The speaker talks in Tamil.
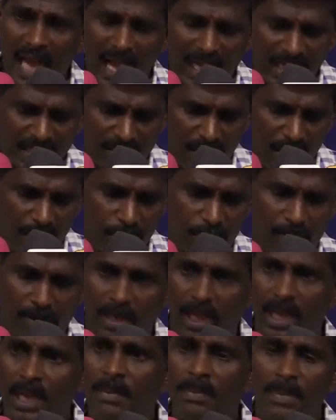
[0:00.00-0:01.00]
நாகசிவா
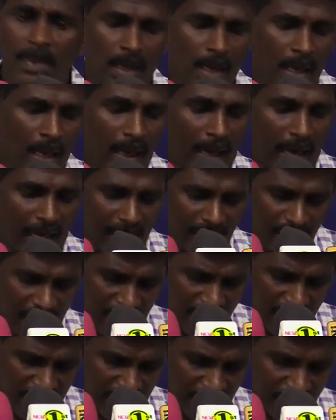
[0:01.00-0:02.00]
என்பவரையும் கடந்த
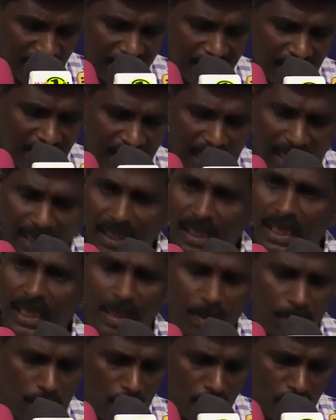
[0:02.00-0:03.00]
இருபத்தி நான்கு
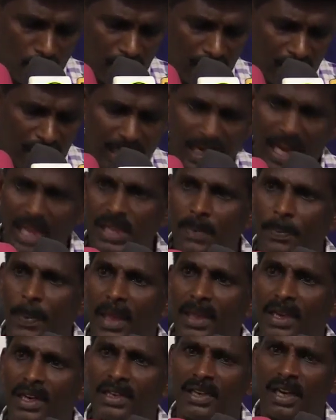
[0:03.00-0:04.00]
மூன்று ரெண்டாயிரத்தி
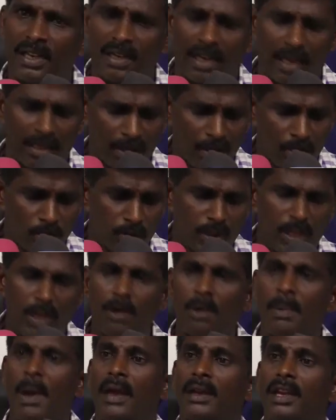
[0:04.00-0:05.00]
பதினெட்டு அன்றிலிருந்து
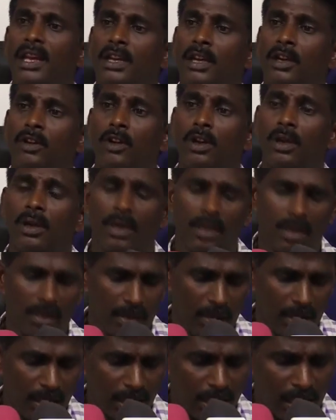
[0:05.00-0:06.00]
உத்தியோகமாக நிற்கின்றோம்
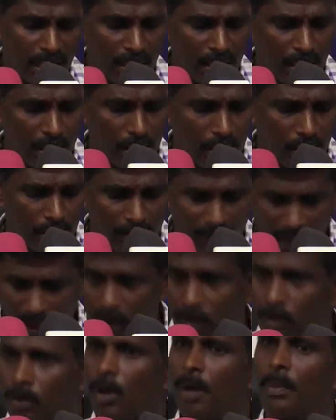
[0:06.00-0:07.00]
நீக்கி
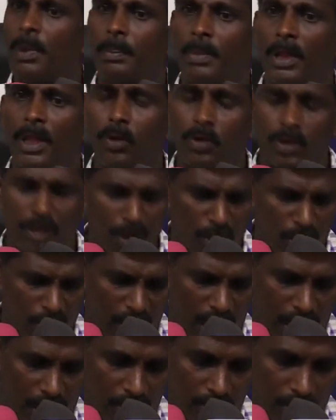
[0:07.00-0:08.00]
விடுகின்றோம் என்பதை
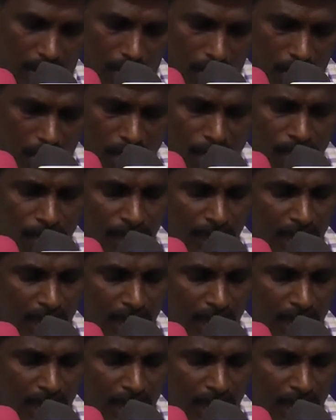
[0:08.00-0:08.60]
உத்தியோகமாக அறிவிக்கின்றோம்